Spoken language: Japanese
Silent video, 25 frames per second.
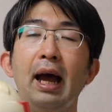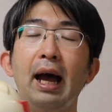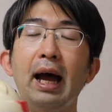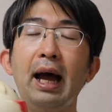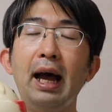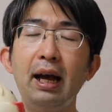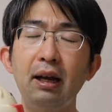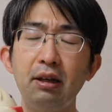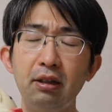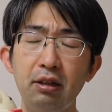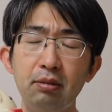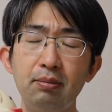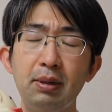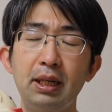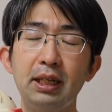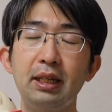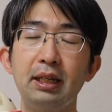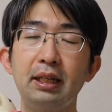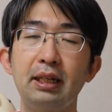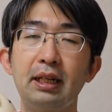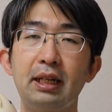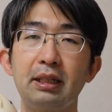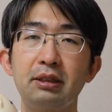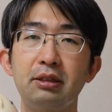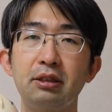あくま
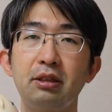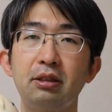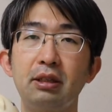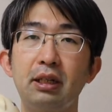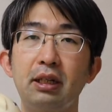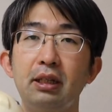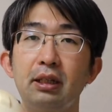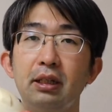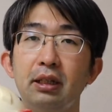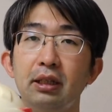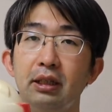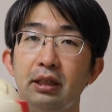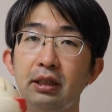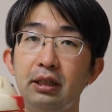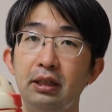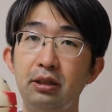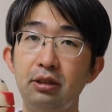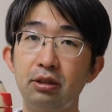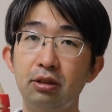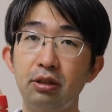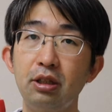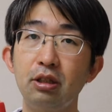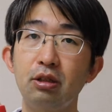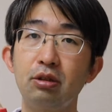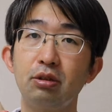で眼圧というのは非
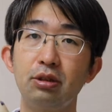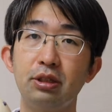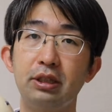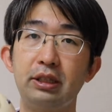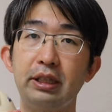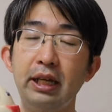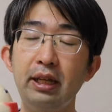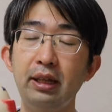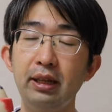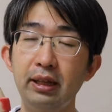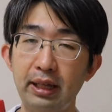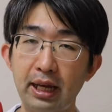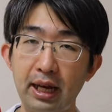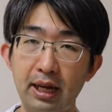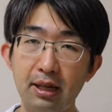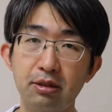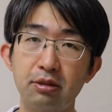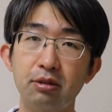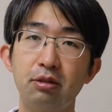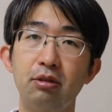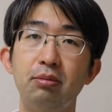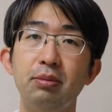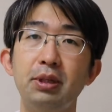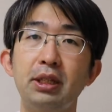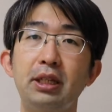常にこう全体
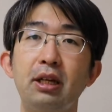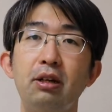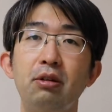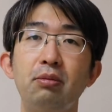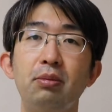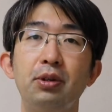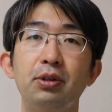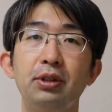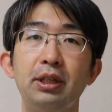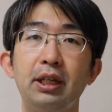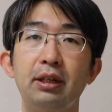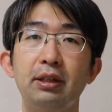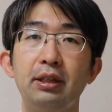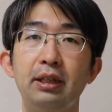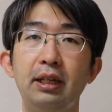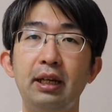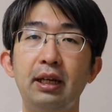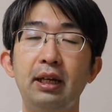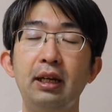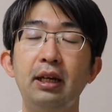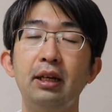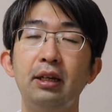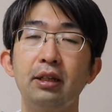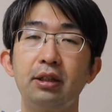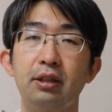像を見てるもんなん
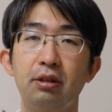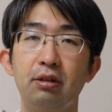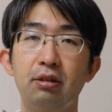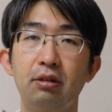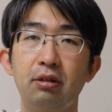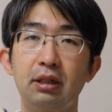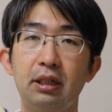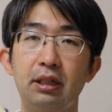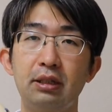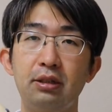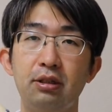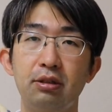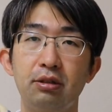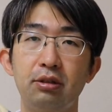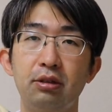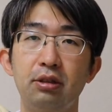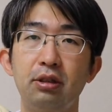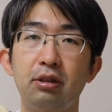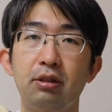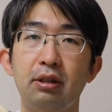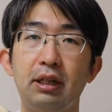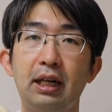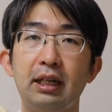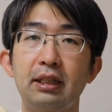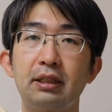で今日が
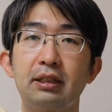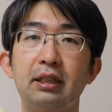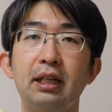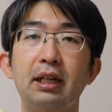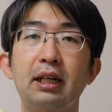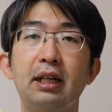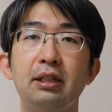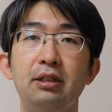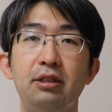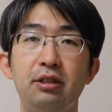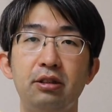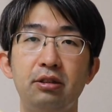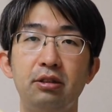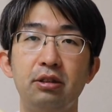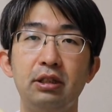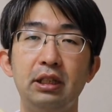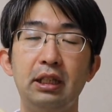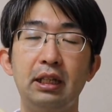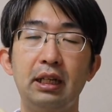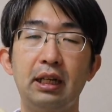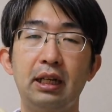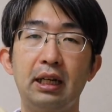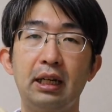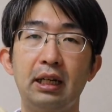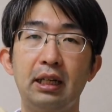14明日が
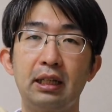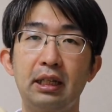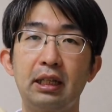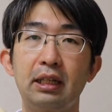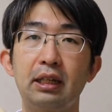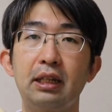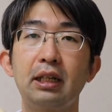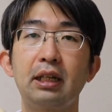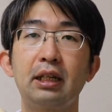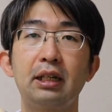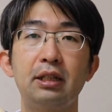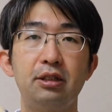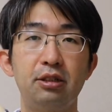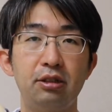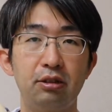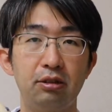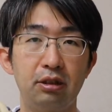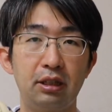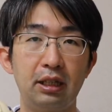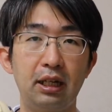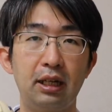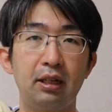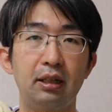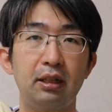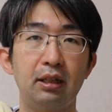12あさってが
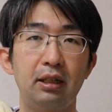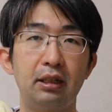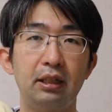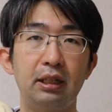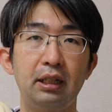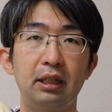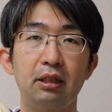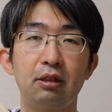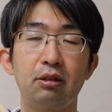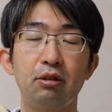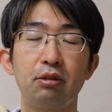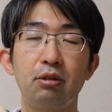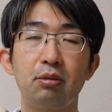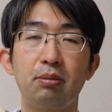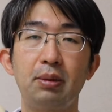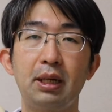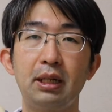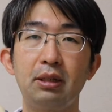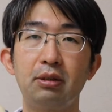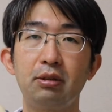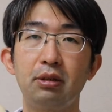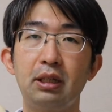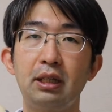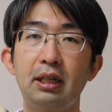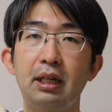13でその
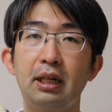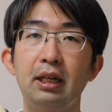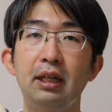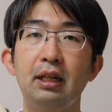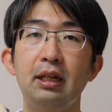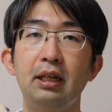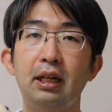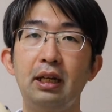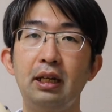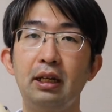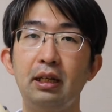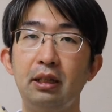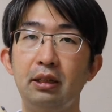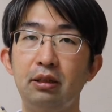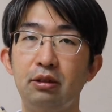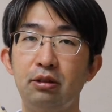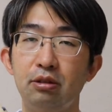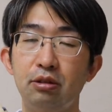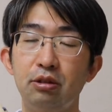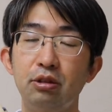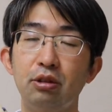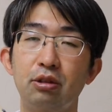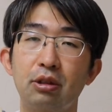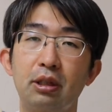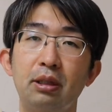前の日が、
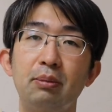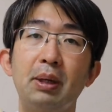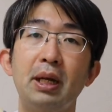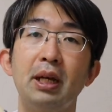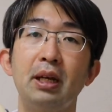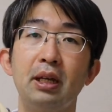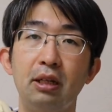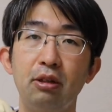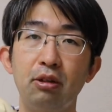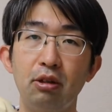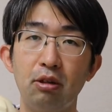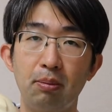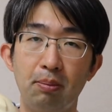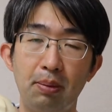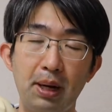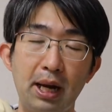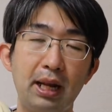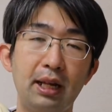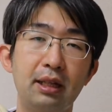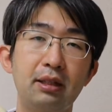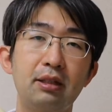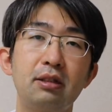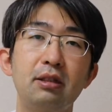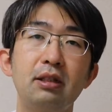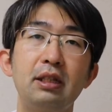えー、14とか、まあ、いろいろば
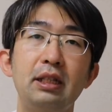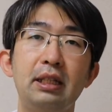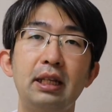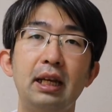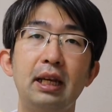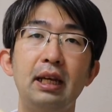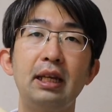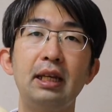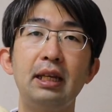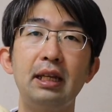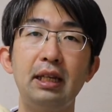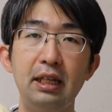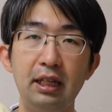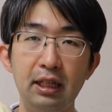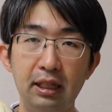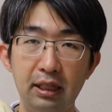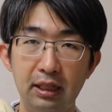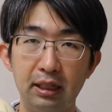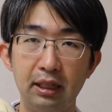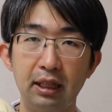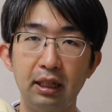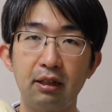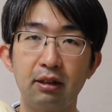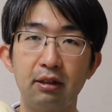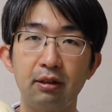らついていい
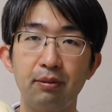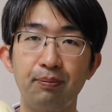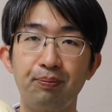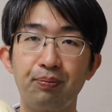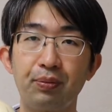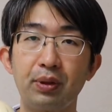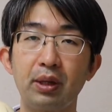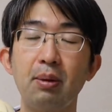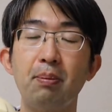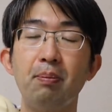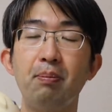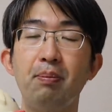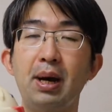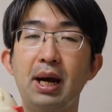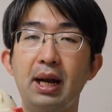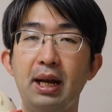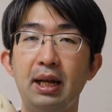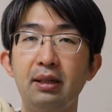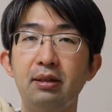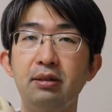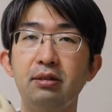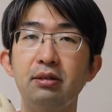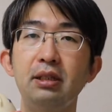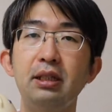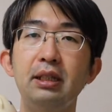んですば
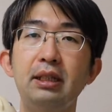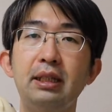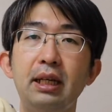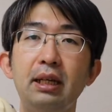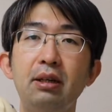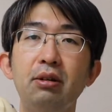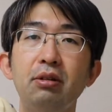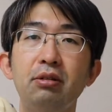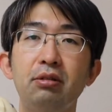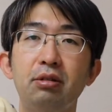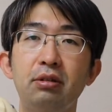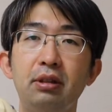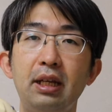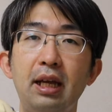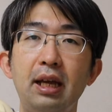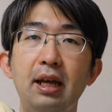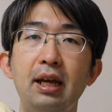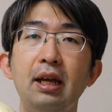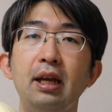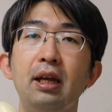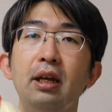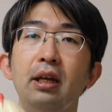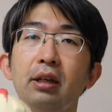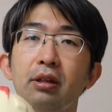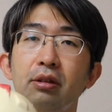らついてよく
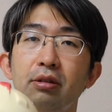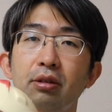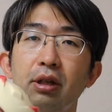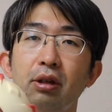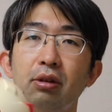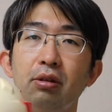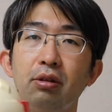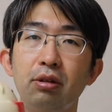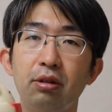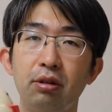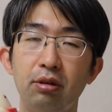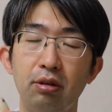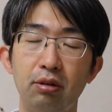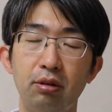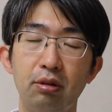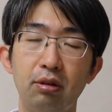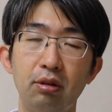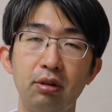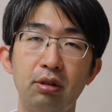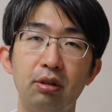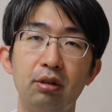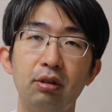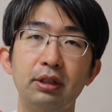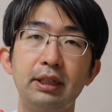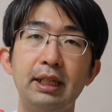てそれを
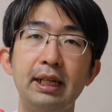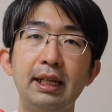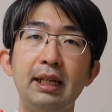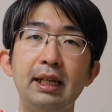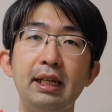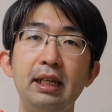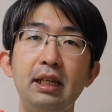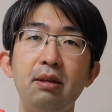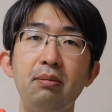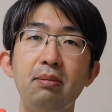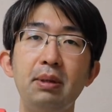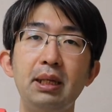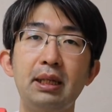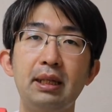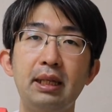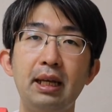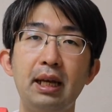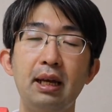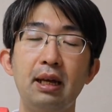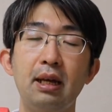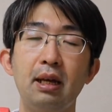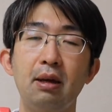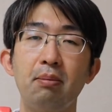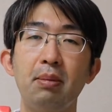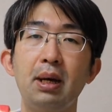総合的に見
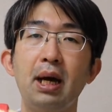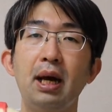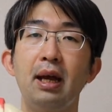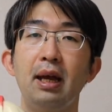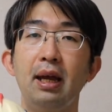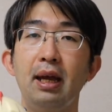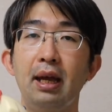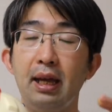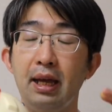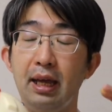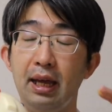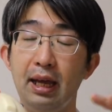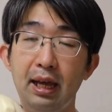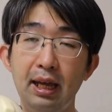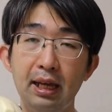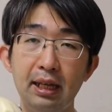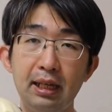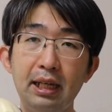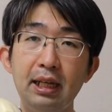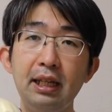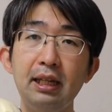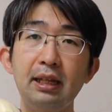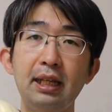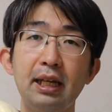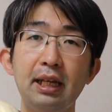て、まあ、平
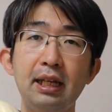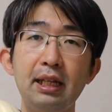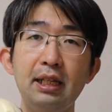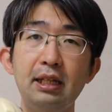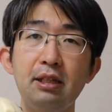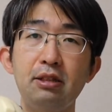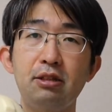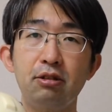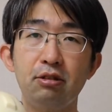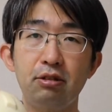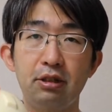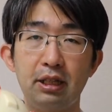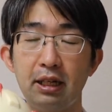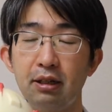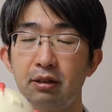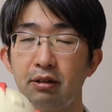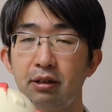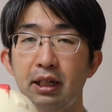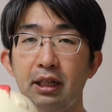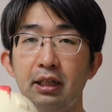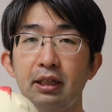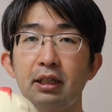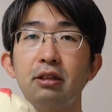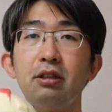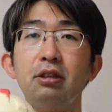均的に13ぐ
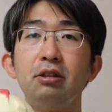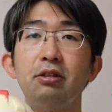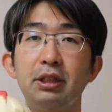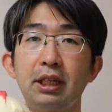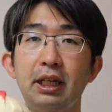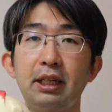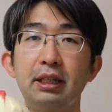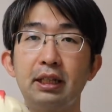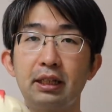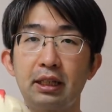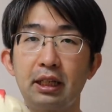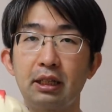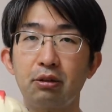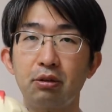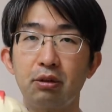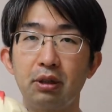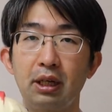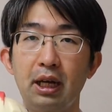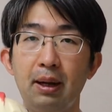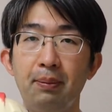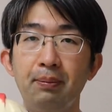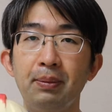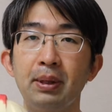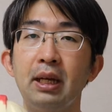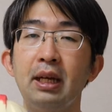らいですよねあなたと
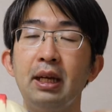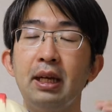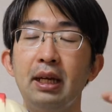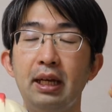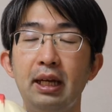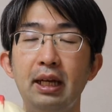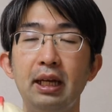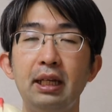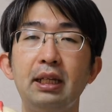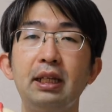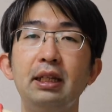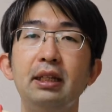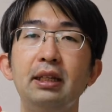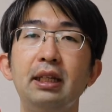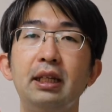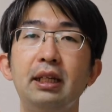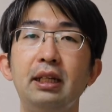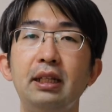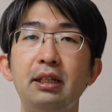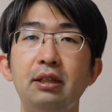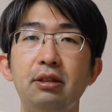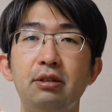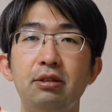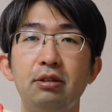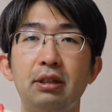か平均的
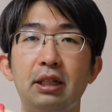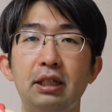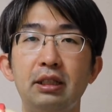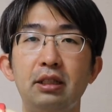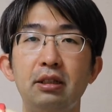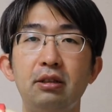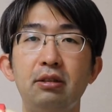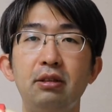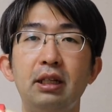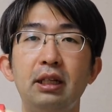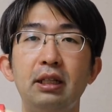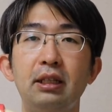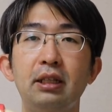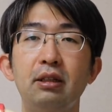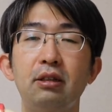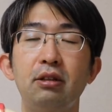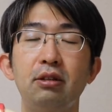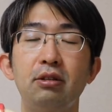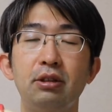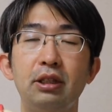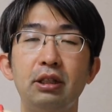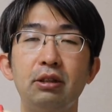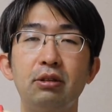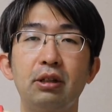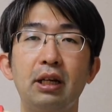に18ぐらいです
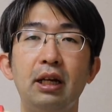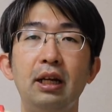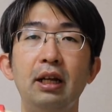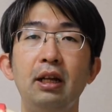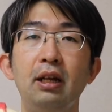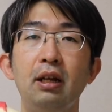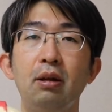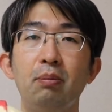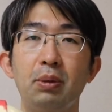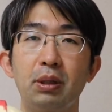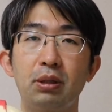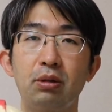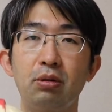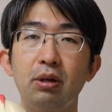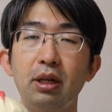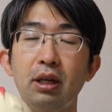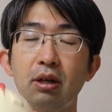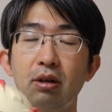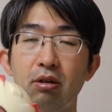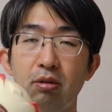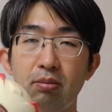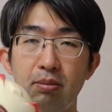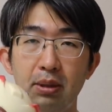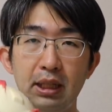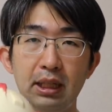よねとか、まあ、そ
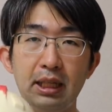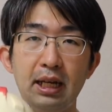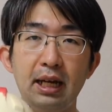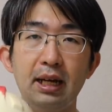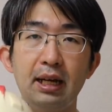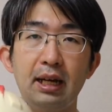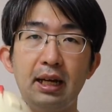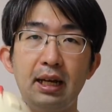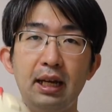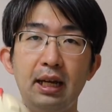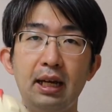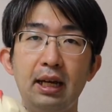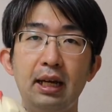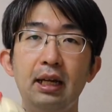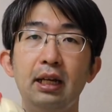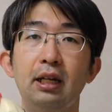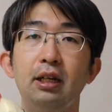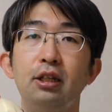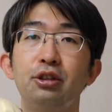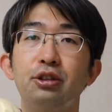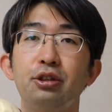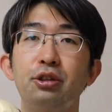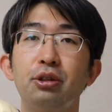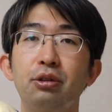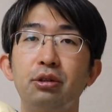れを見ながら
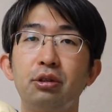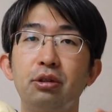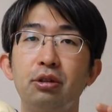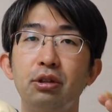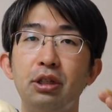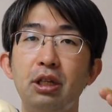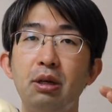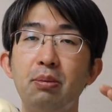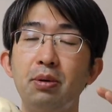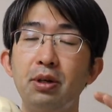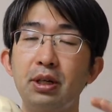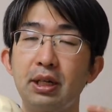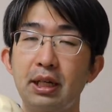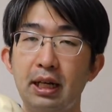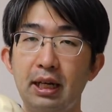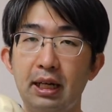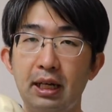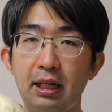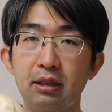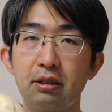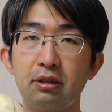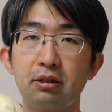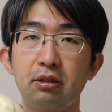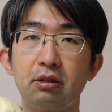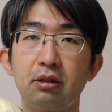ちょっとでも
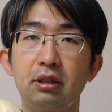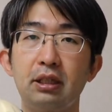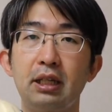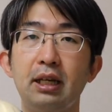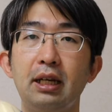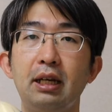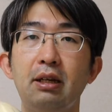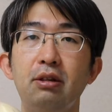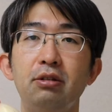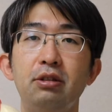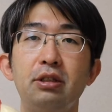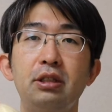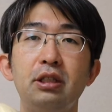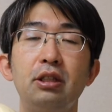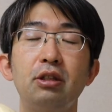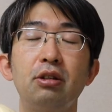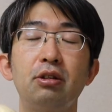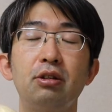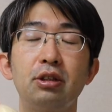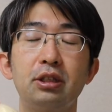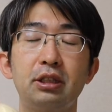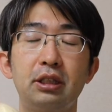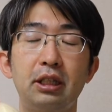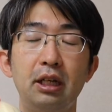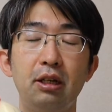眼圧を下げる治
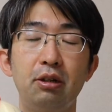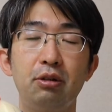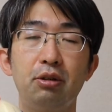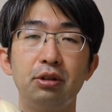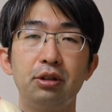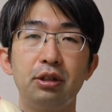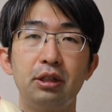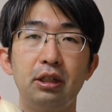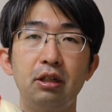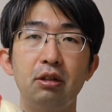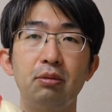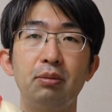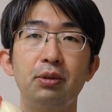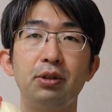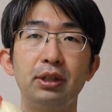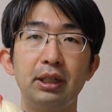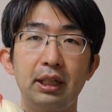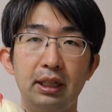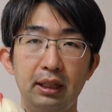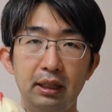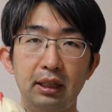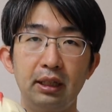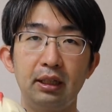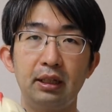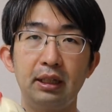療をしていこうっていうもん
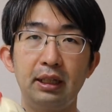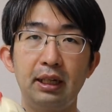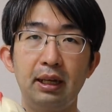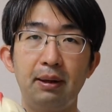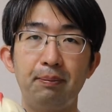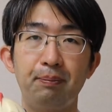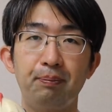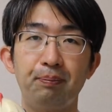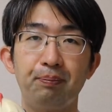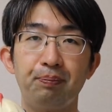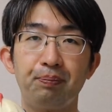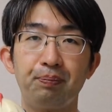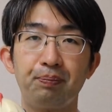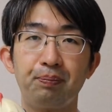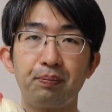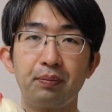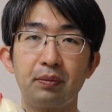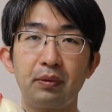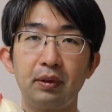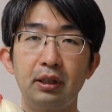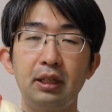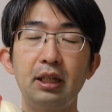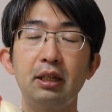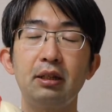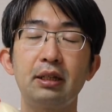なんですね
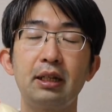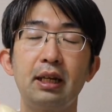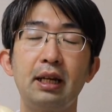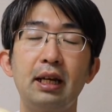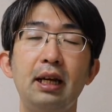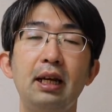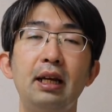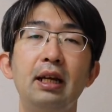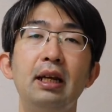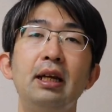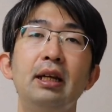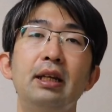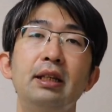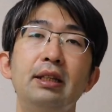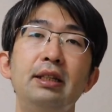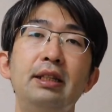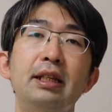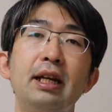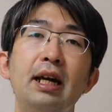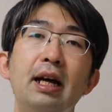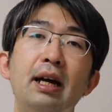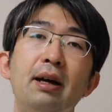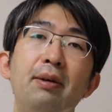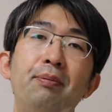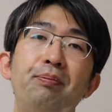ですから
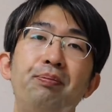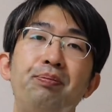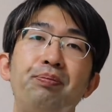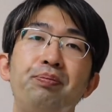じゃあ